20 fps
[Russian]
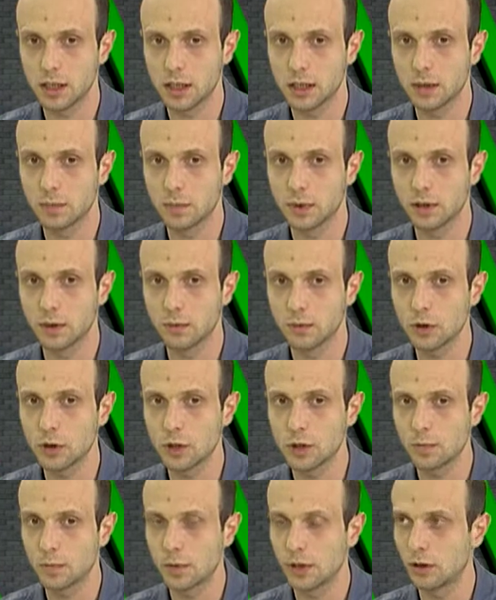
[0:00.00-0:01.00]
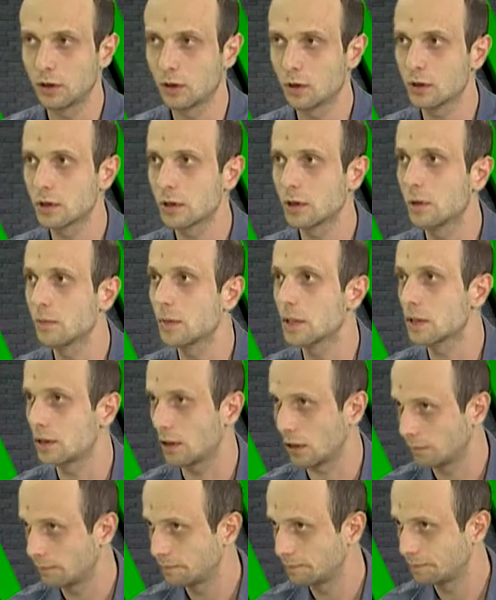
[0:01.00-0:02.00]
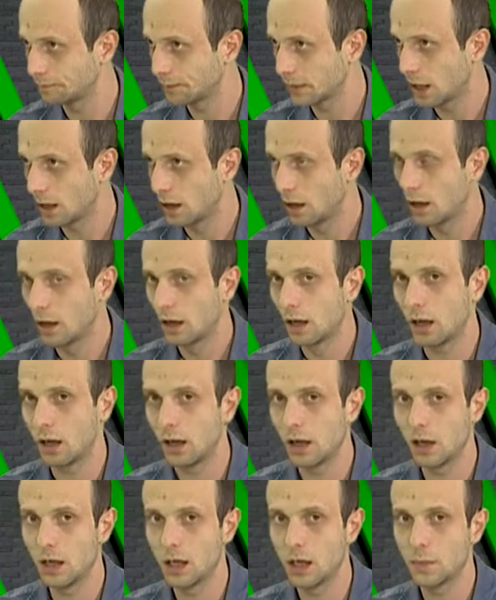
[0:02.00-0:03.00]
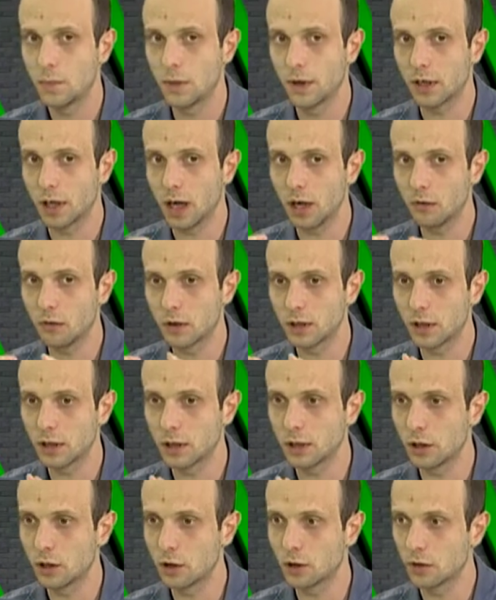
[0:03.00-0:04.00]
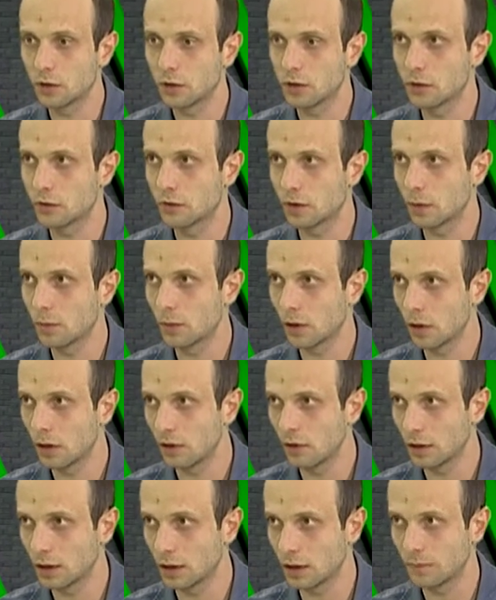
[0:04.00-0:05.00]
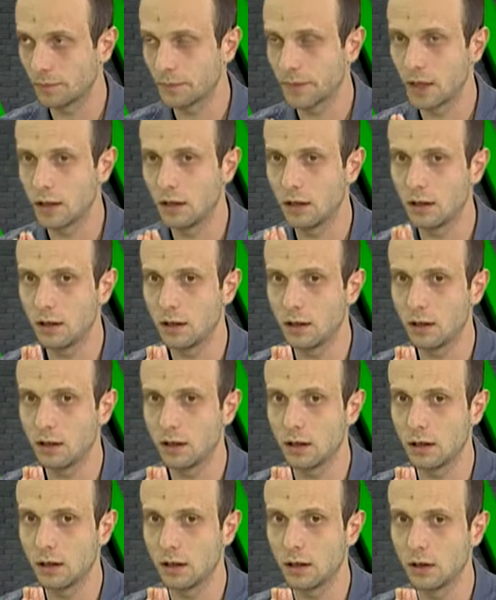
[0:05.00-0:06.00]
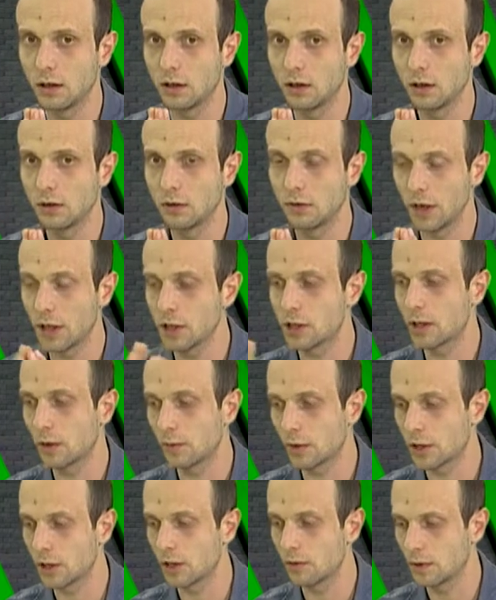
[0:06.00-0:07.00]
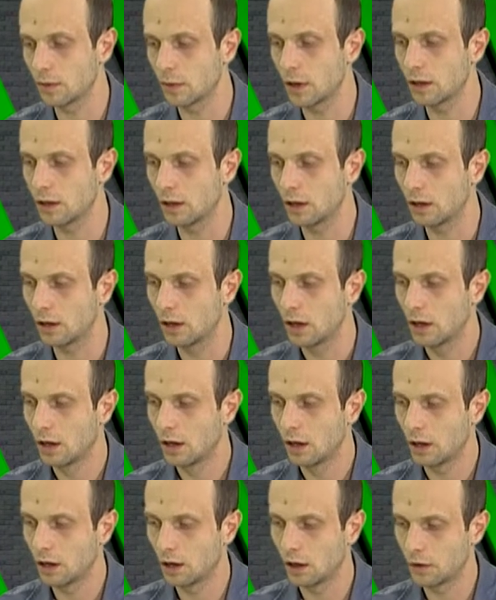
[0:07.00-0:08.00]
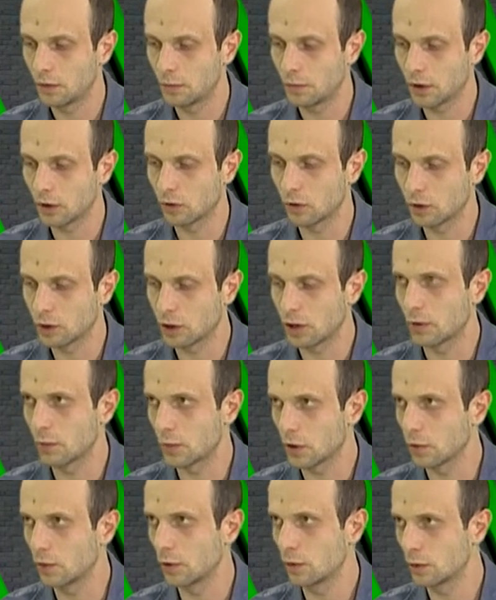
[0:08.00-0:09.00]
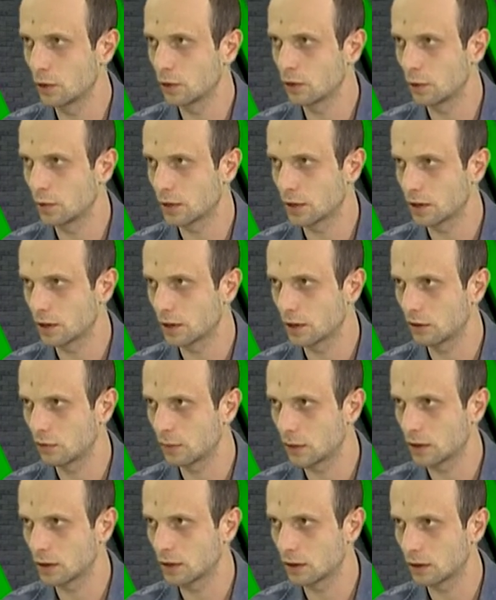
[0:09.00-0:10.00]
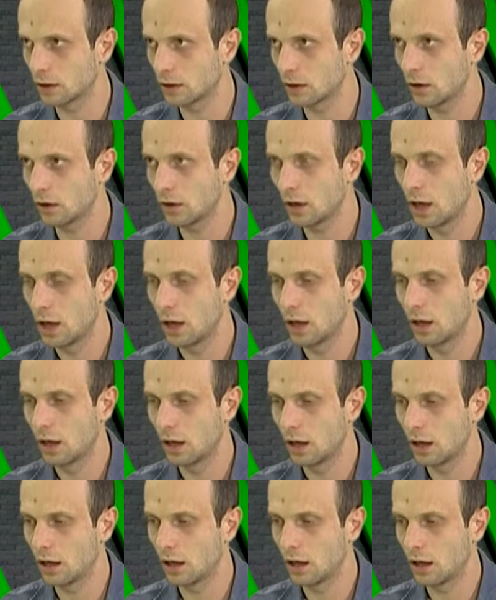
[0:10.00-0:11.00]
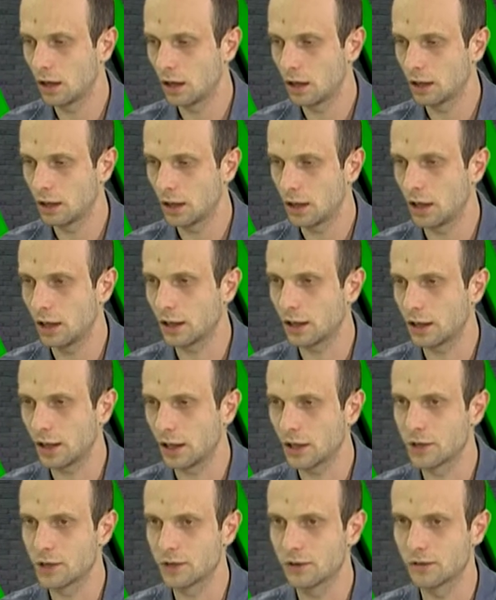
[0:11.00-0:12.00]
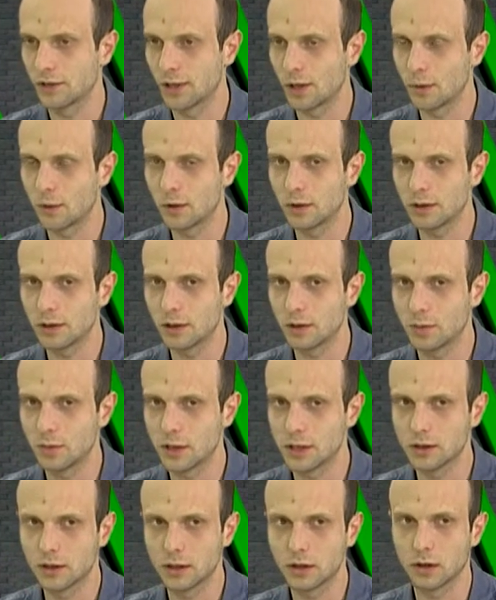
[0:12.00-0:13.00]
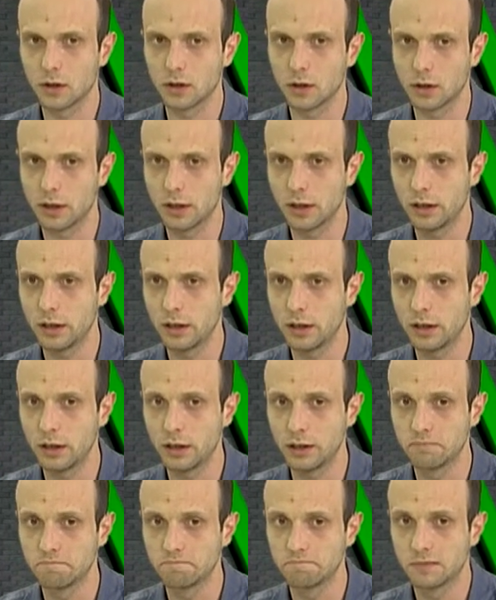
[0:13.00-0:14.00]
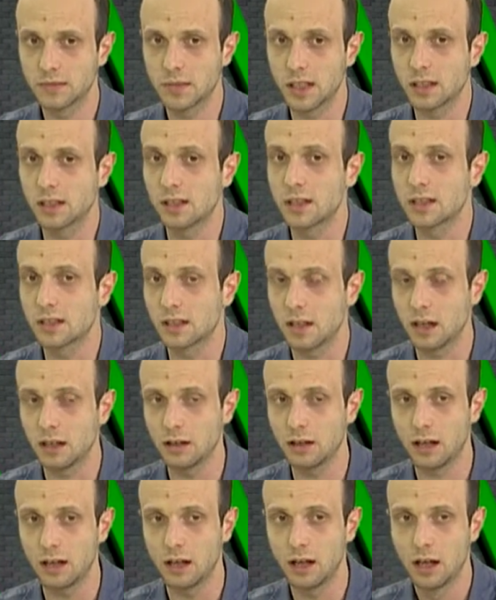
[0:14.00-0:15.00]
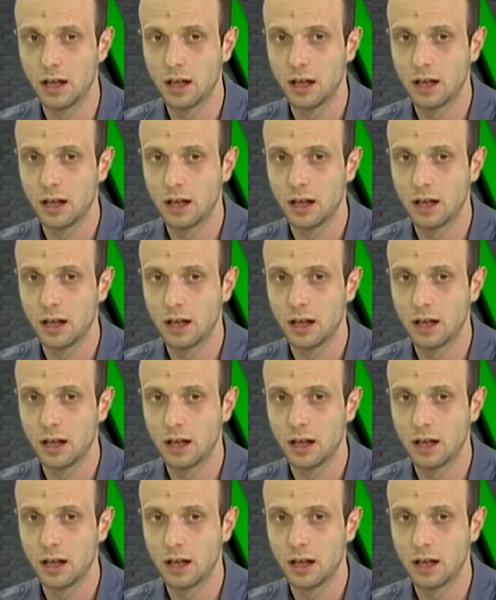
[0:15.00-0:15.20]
эти полномочия передаются на места. Угу. А, и пока вот это еще не сформировано, и важно обращать внимание э, в первую очередь, почему именно 100% местных дорог, на качество ремонта местных дорог. И, как ни странно,